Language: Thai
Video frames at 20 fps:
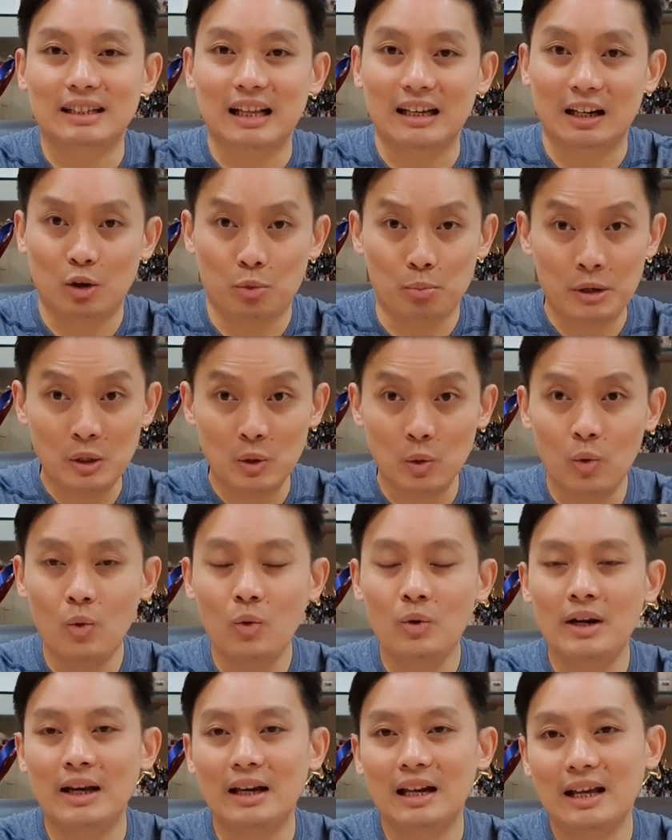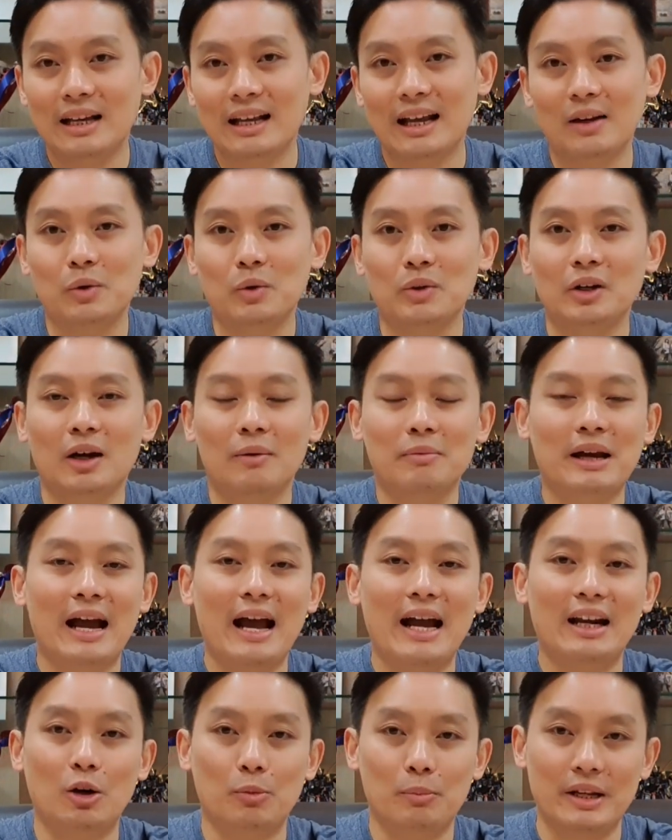แต่เราไม่รู้นะร่างกายคนรอบ
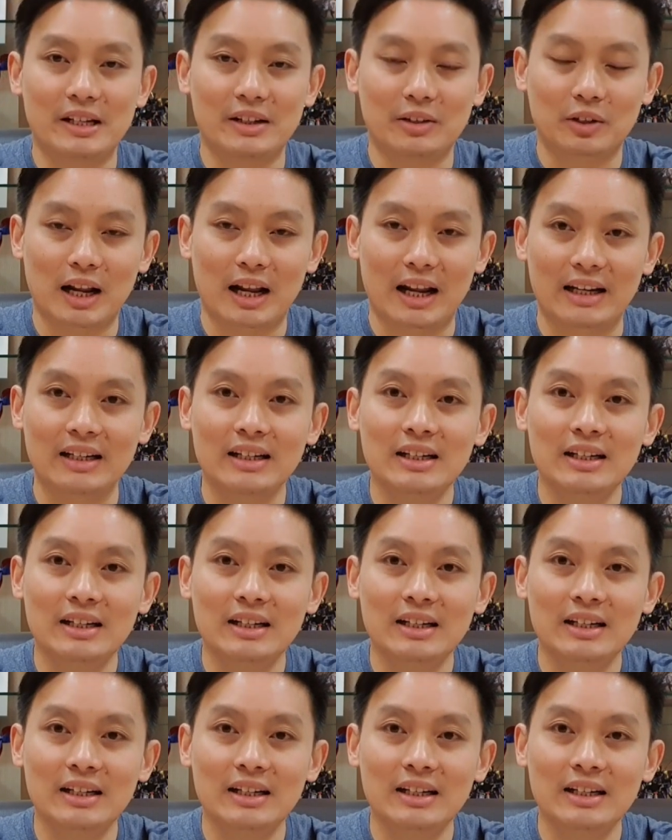ข้างเราเป็นอย่างไร